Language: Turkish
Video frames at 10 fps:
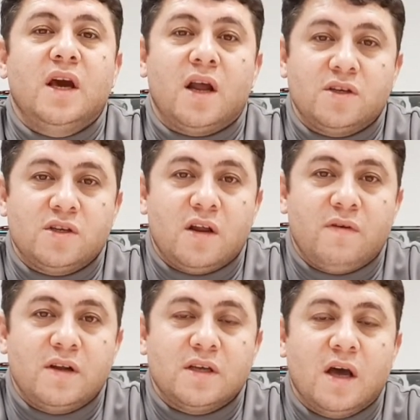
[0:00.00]
araçları
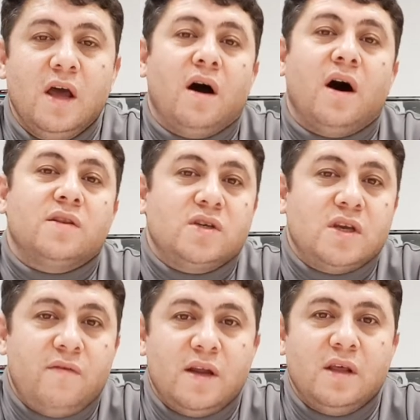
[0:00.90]
varsa
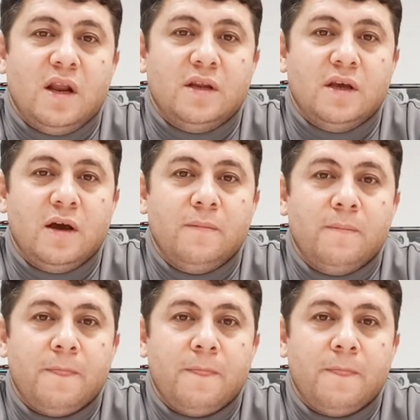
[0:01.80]
ateşe verdiler ya.